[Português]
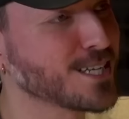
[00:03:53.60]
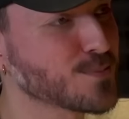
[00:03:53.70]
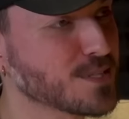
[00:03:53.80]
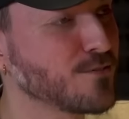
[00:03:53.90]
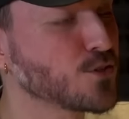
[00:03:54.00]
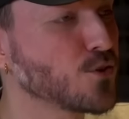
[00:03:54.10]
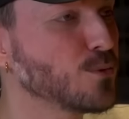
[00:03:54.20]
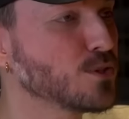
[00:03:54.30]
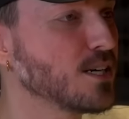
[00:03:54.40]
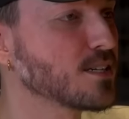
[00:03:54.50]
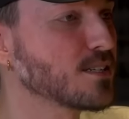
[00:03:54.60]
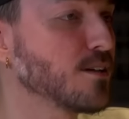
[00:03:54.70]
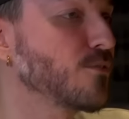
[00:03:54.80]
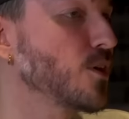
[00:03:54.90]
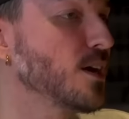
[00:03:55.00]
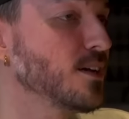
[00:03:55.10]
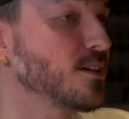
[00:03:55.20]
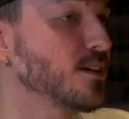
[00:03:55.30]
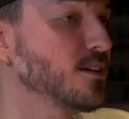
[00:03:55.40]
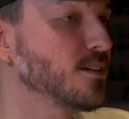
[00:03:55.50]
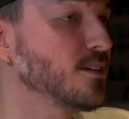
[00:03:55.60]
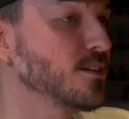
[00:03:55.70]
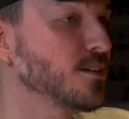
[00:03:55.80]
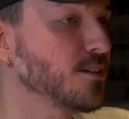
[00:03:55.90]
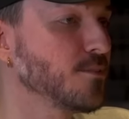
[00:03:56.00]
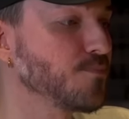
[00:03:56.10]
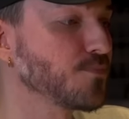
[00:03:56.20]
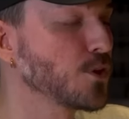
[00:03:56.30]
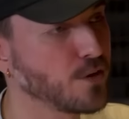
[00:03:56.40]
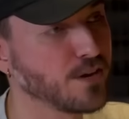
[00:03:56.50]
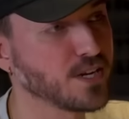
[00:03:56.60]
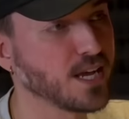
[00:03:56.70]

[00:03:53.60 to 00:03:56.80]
lados precisavam de uma mudança e foi aí que, que eu fiquei